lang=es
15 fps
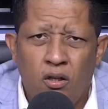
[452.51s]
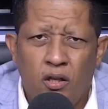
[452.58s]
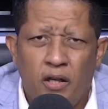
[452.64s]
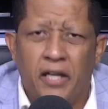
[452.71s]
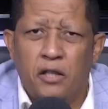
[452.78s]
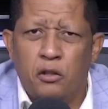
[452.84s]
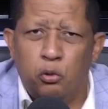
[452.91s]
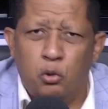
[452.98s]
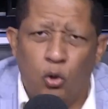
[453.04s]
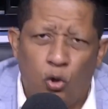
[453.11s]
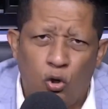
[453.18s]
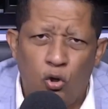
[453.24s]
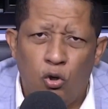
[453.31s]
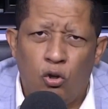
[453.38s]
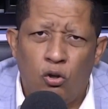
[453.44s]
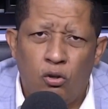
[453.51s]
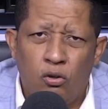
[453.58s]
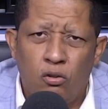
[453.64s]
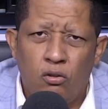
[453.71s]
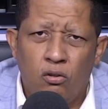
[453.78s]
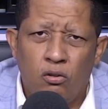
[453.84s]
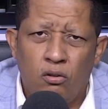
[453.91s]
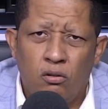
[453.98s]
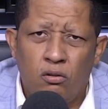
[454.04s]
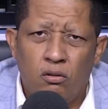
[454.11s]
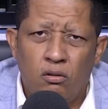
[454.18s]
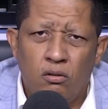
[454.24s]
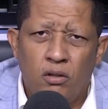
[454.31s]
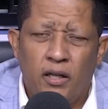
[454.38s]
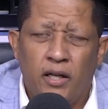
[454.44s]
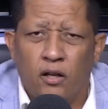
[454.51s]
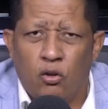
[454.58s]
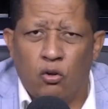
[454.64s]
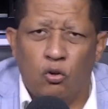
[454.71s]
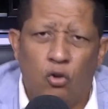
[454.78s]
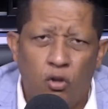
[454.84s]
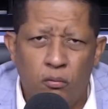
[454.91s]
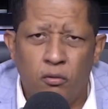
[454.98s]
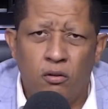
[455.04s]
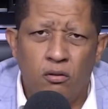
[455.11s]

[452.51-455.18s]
en dolo, en robo,